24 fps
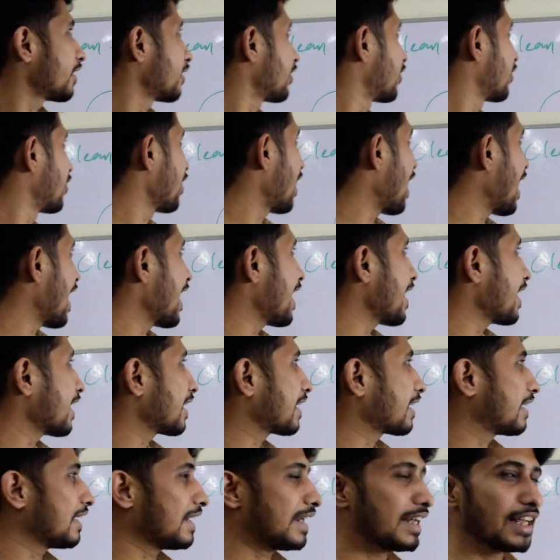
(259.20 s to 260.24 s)
ड्राई
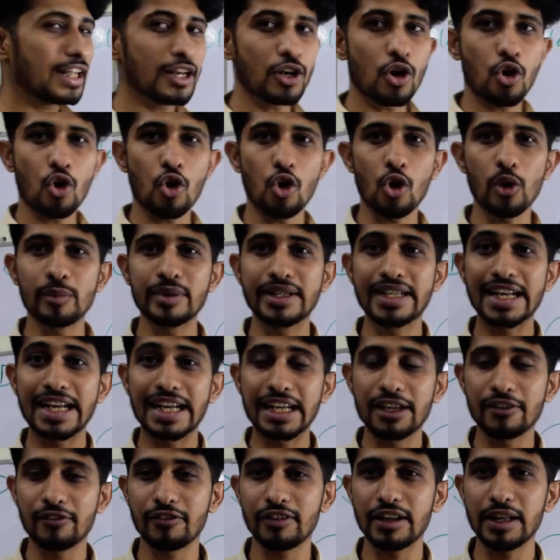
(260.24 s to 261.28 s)
क्लीन होम
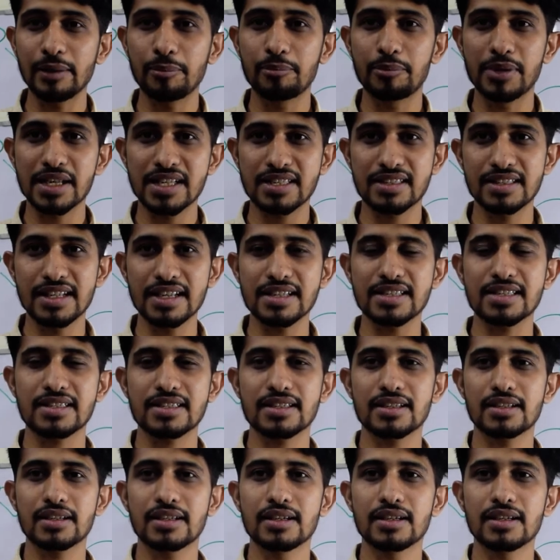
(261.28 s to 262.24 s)
डिलीवरी बिजनेस